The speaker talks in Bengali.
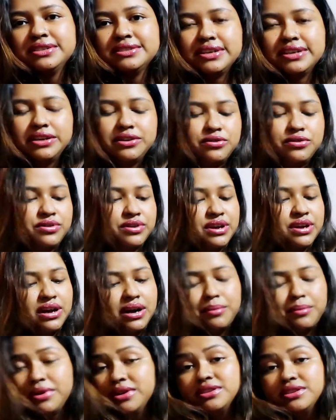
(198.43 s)
ডিজাইন করা
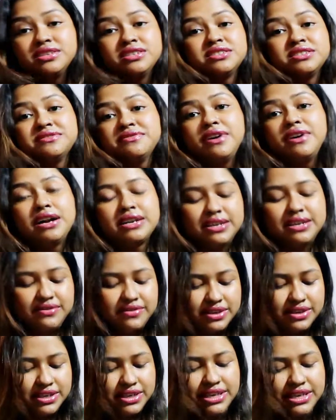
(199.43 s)
আমার জাস্ট
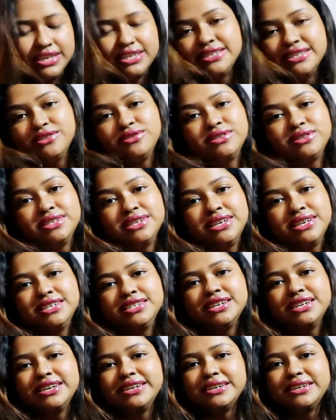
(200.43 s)
ফাটাফাটি লেগেছে হচ্ছে এই
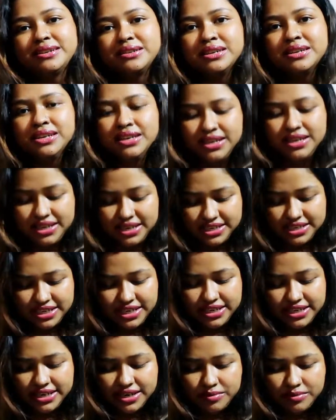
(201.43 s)
শাড়িটা এই
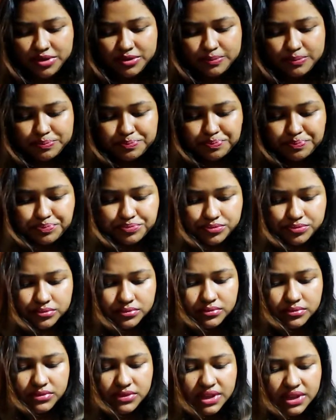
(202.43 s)
শাড়িটা আমি
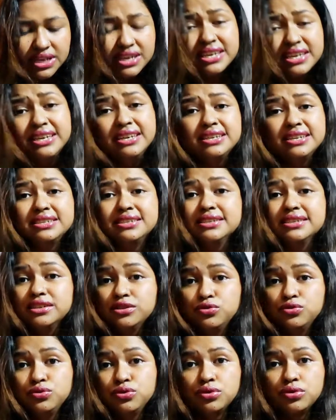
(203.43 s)
কিনেছি তার
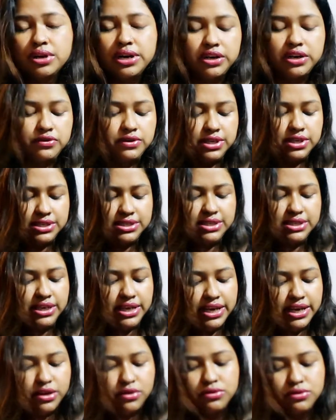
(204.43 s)
দুটো কারণ আছে
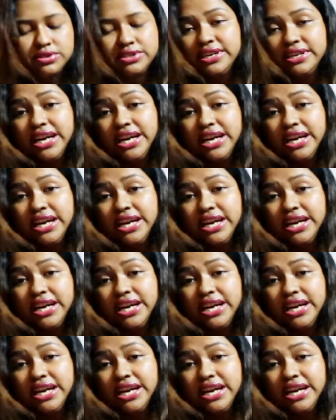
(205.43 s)
এক হচ্ছে